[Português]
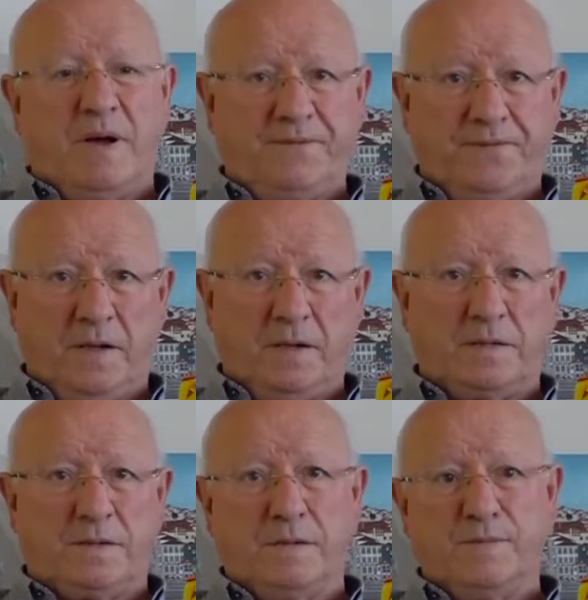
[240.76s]
à
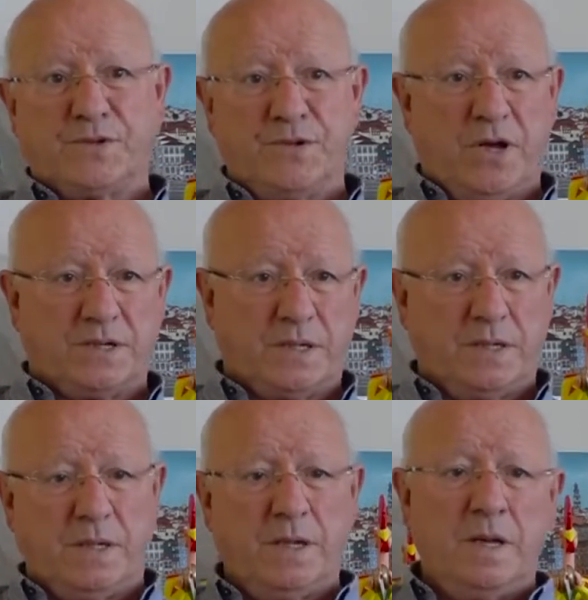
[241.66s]
FIL, somos nós
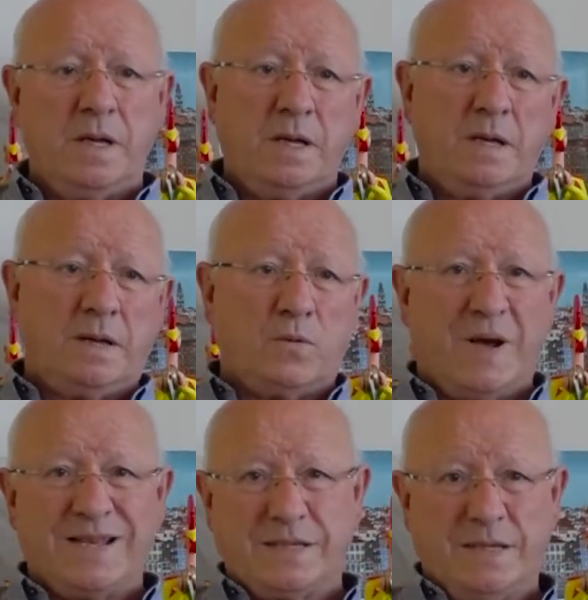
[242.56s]
que
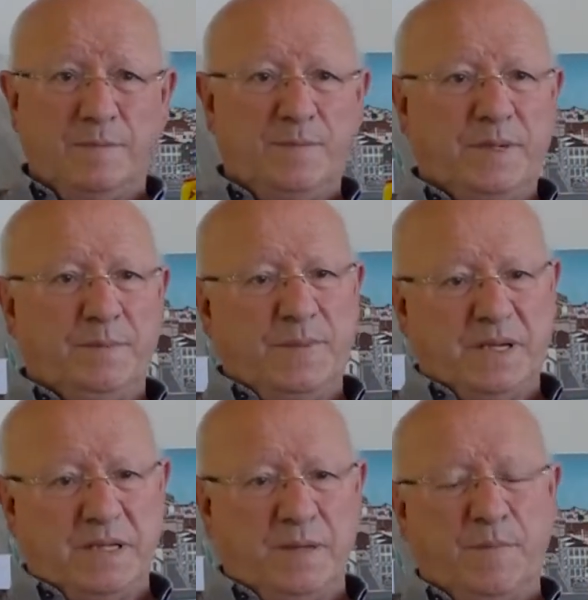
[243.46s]
quase sempre
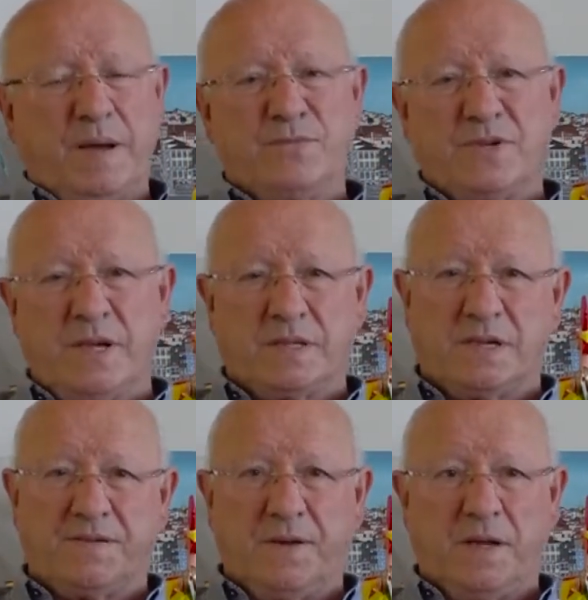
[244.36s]
participamos
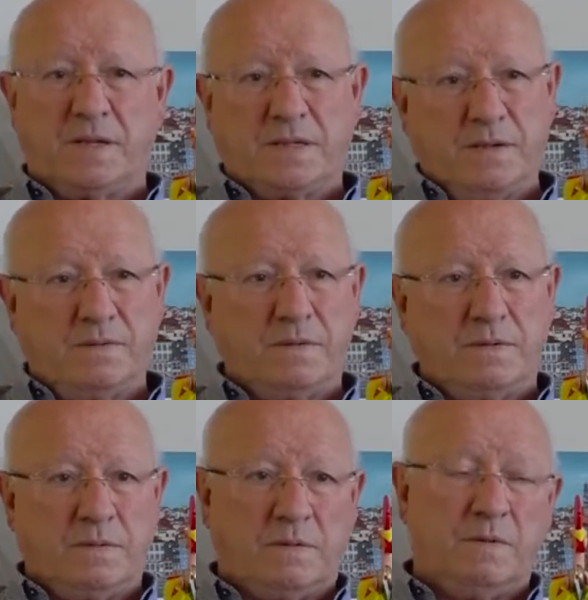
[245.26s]
nessas feiras, são
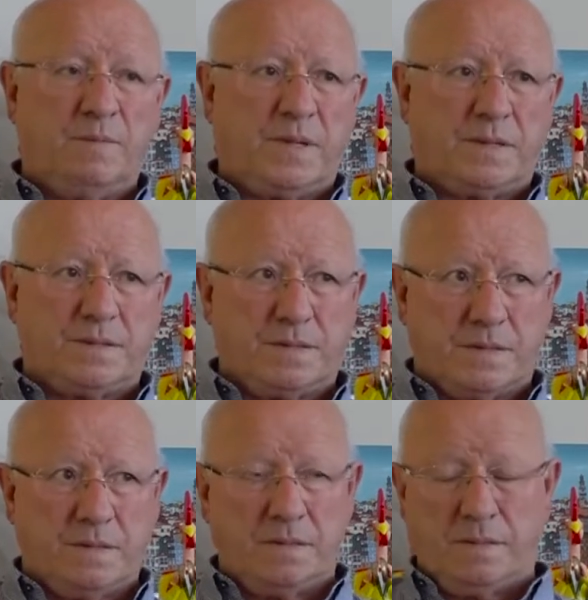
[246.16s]
eh,
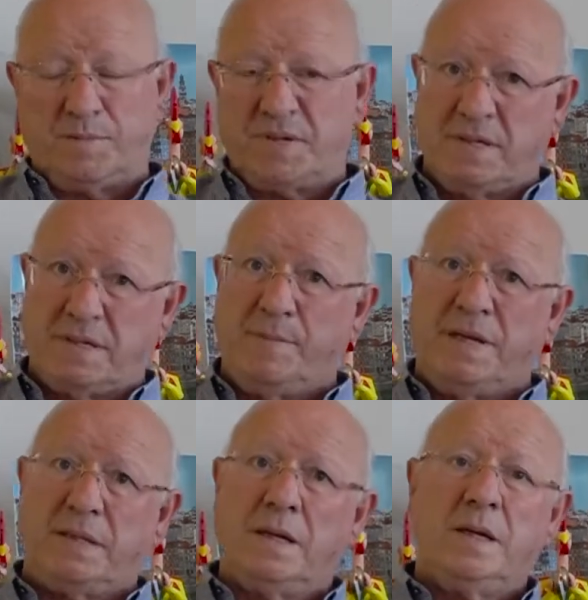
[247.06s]
convites eh,
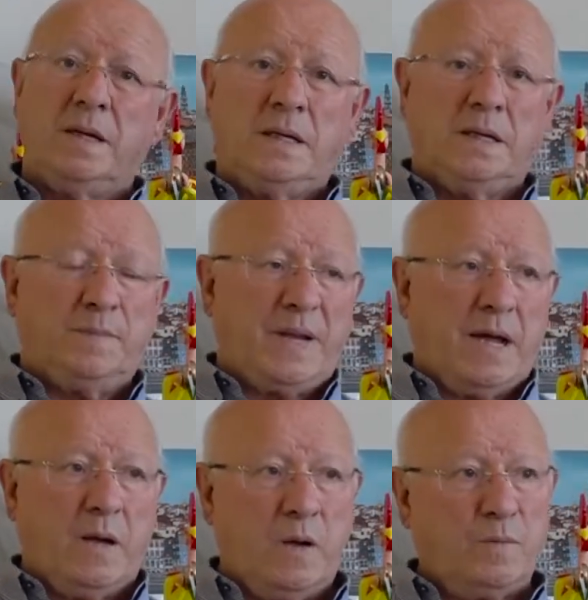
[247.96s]
precisamente
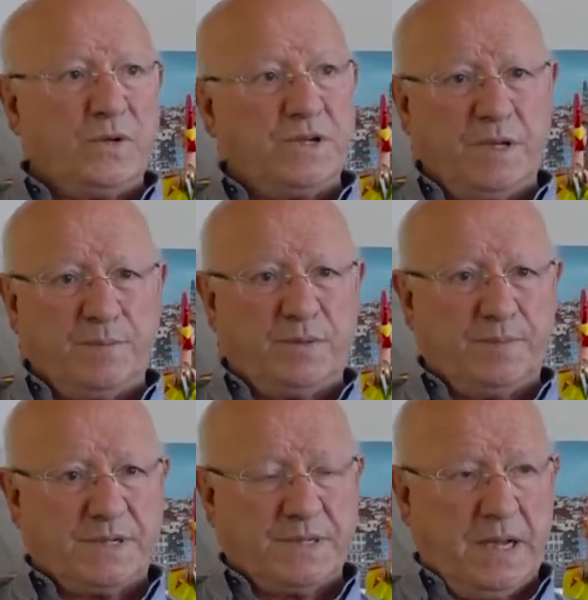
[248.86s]
para o município
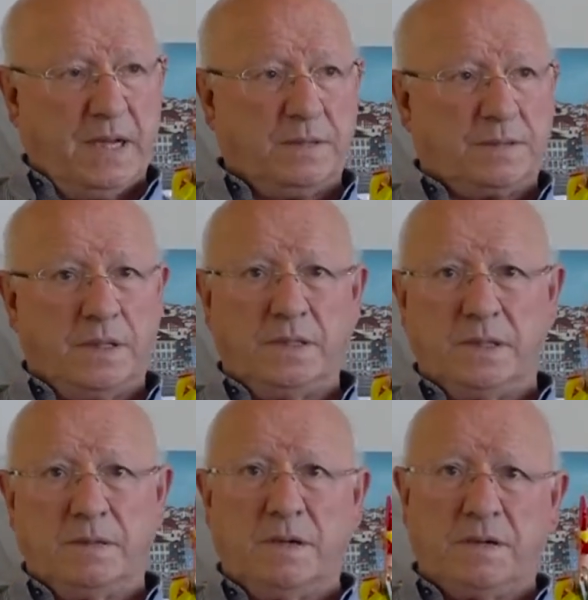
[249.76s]
de Barcelos,
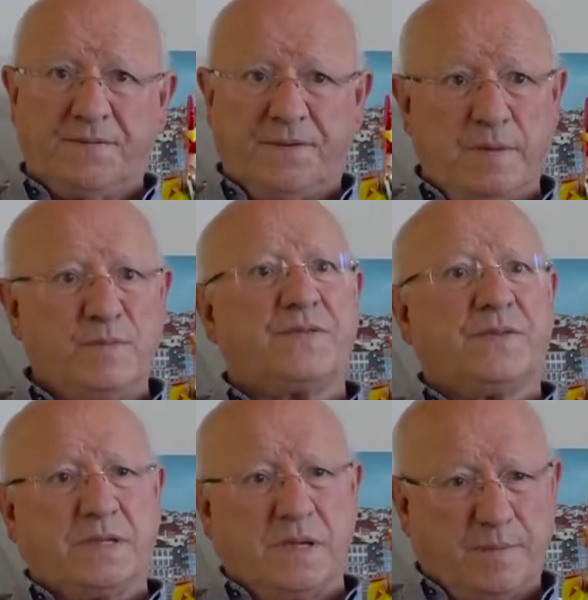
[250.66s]
então nós vamos
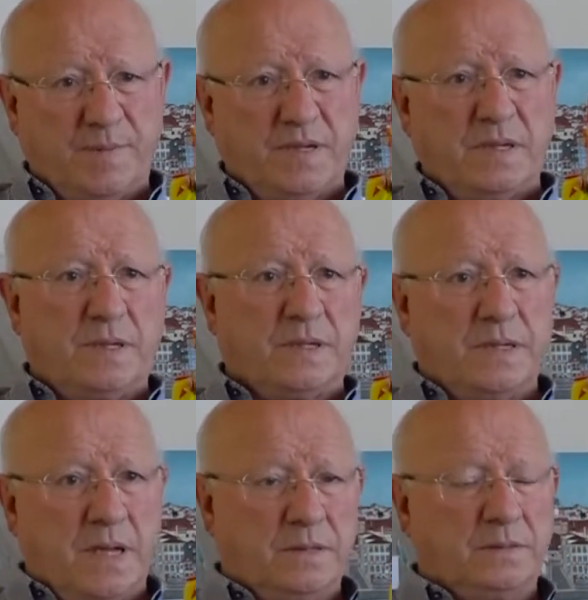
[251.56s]
fazer
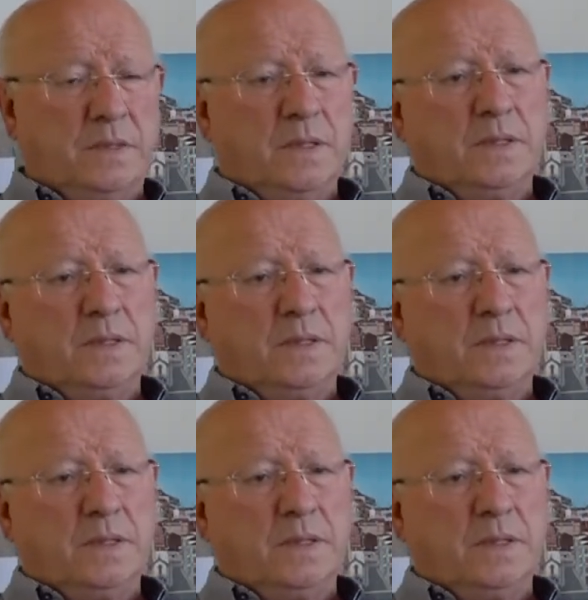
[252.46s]
representação